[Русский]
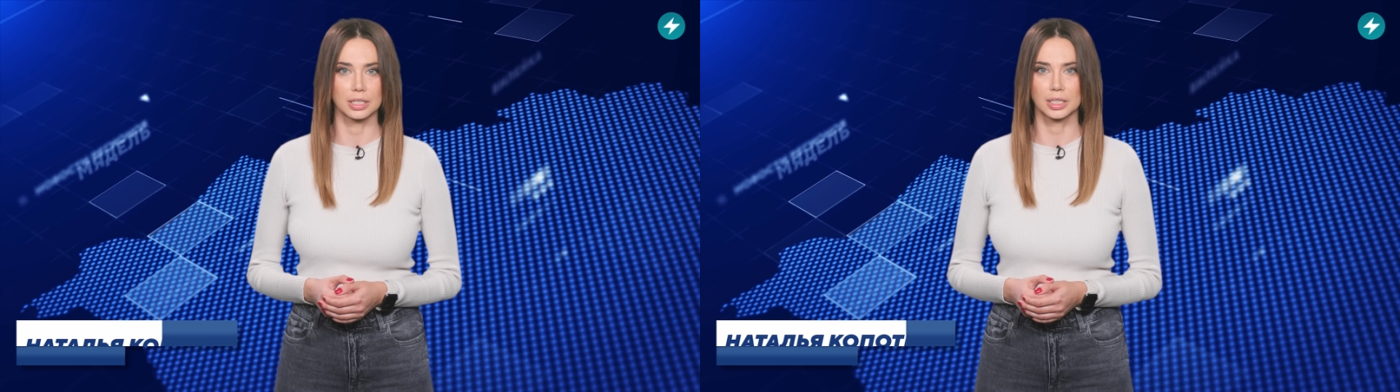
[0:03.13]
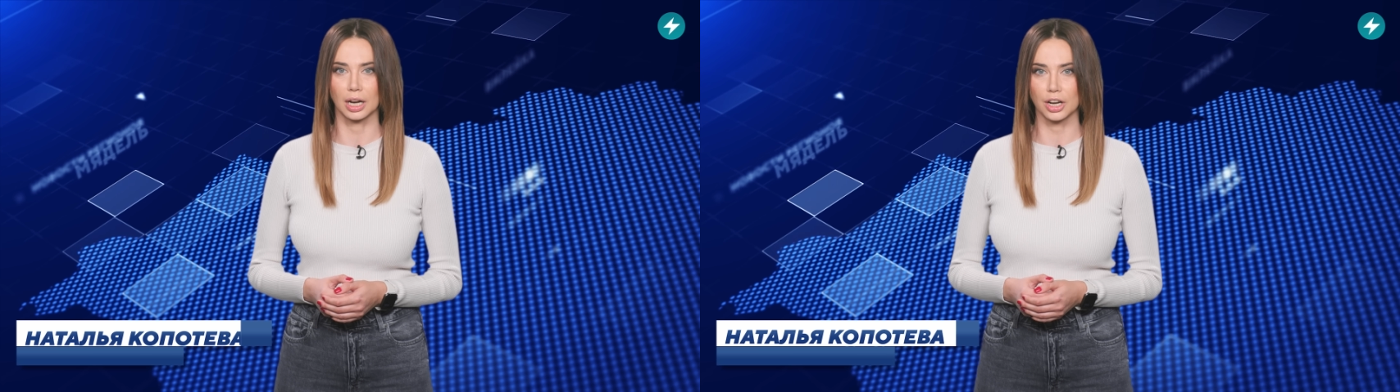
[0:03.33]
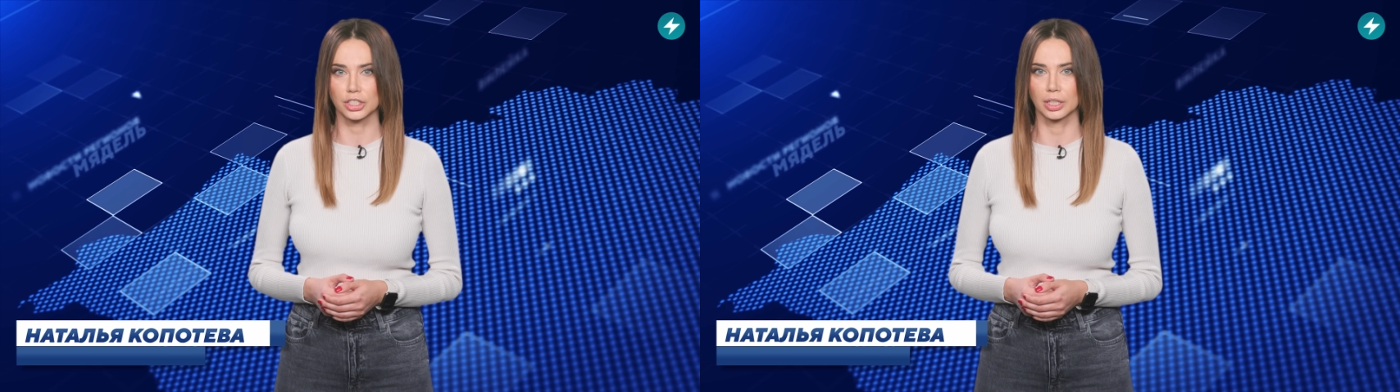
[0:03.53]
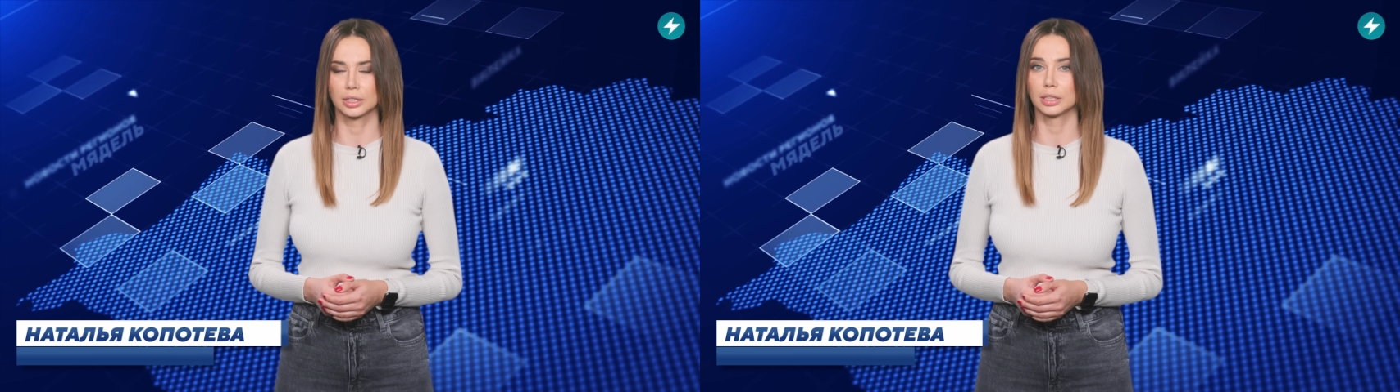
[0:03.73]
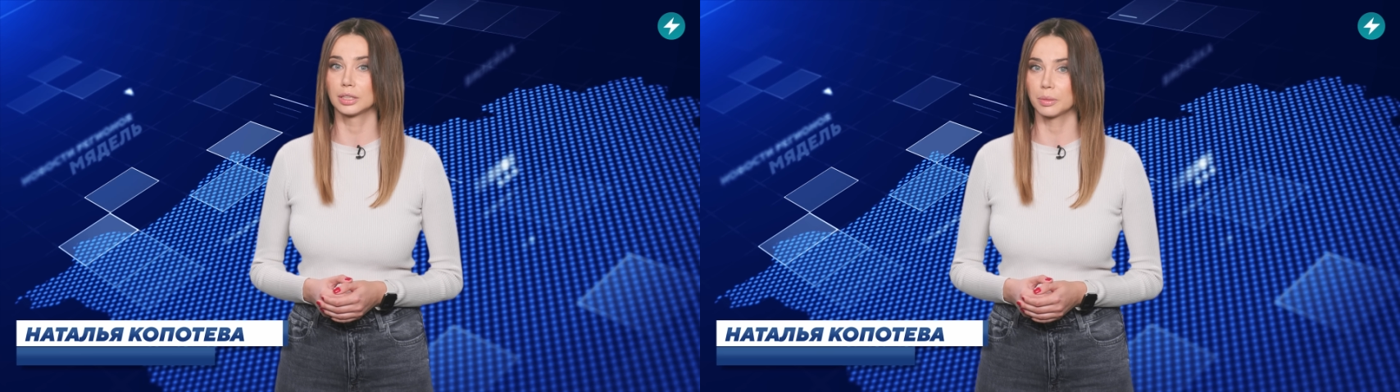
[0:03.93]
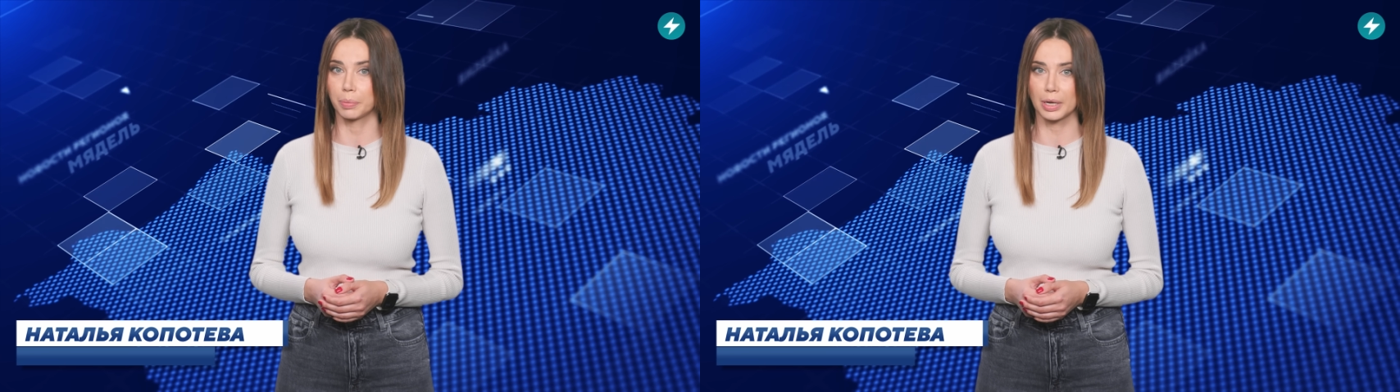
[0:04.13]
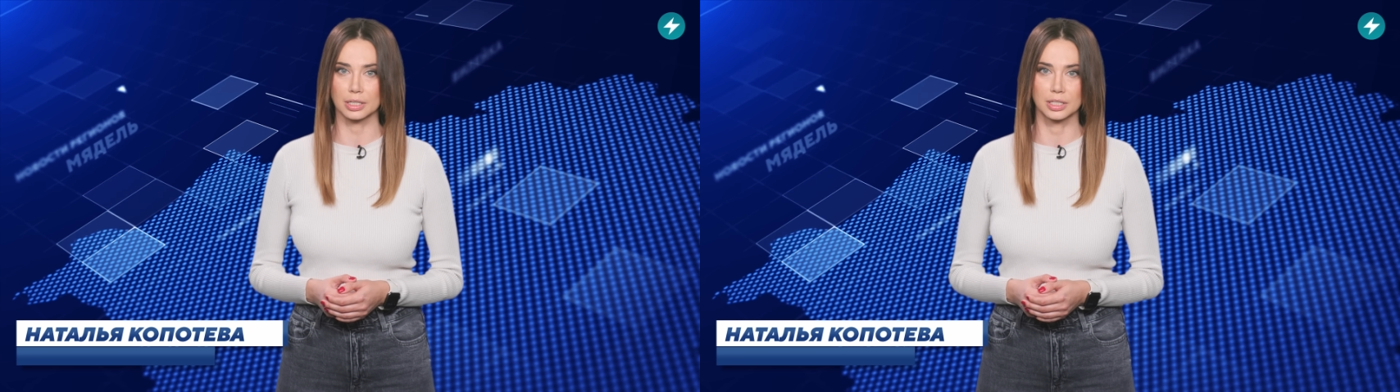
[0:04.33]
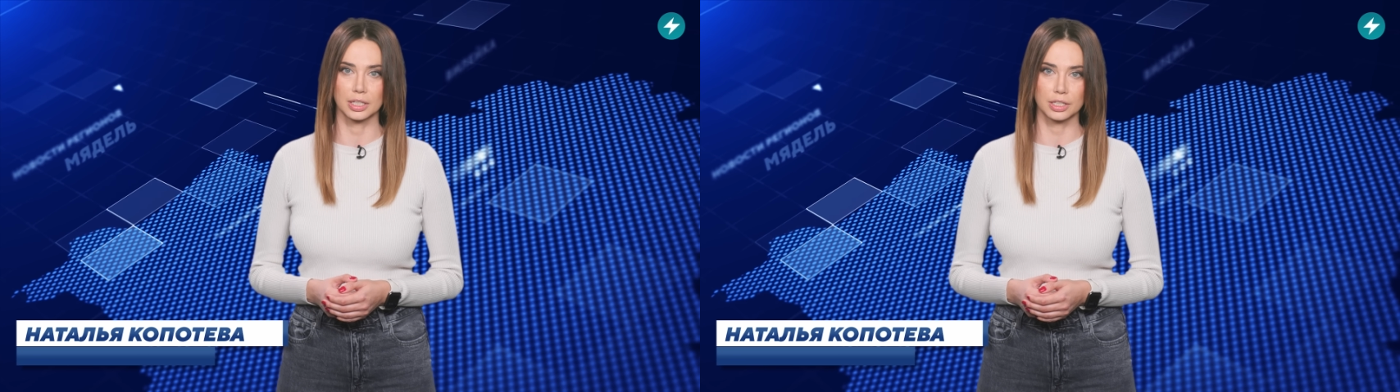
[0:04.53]
Страшное ДТП
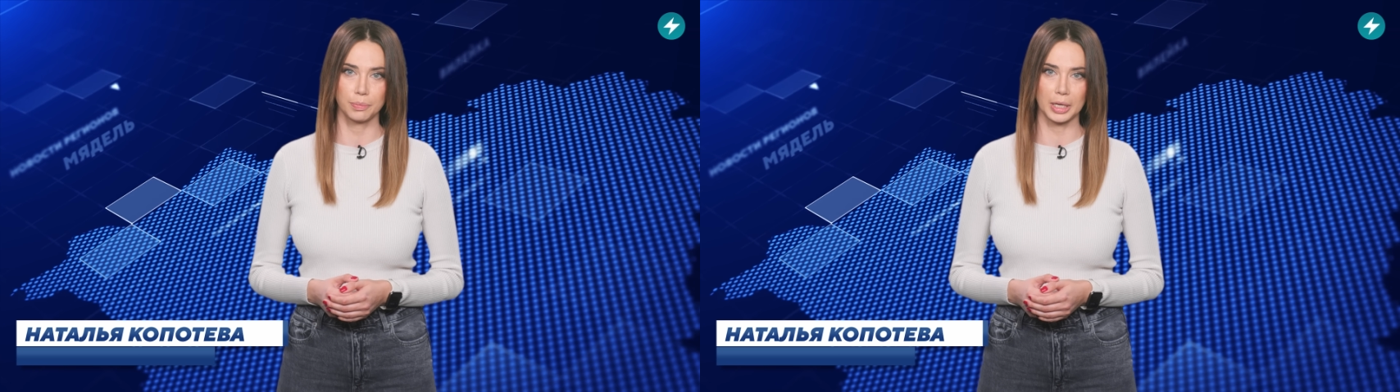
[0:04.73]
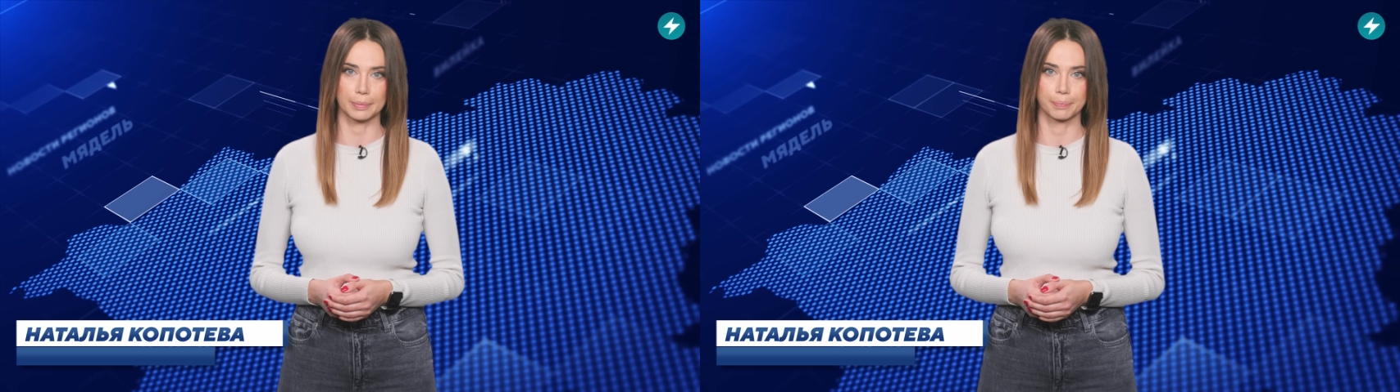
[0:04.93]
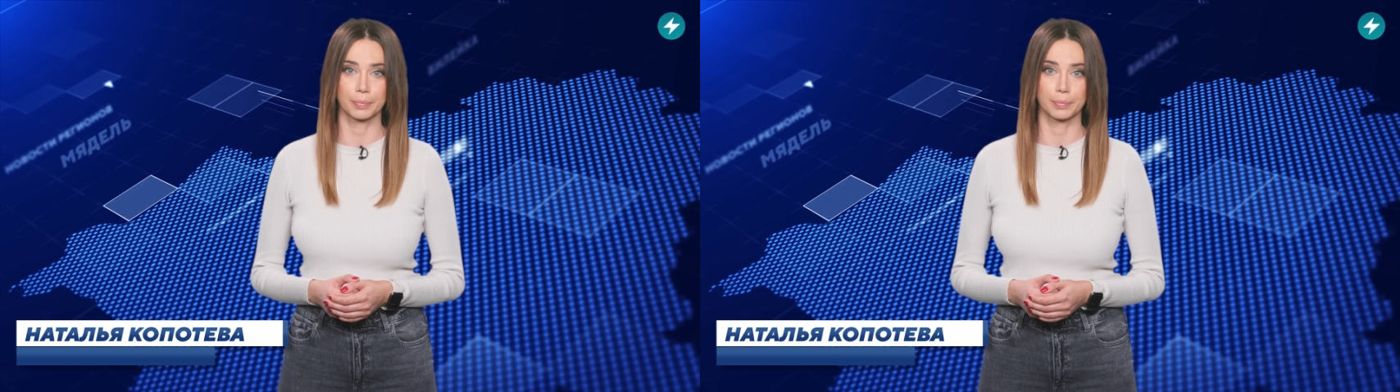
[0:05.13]
с детьми.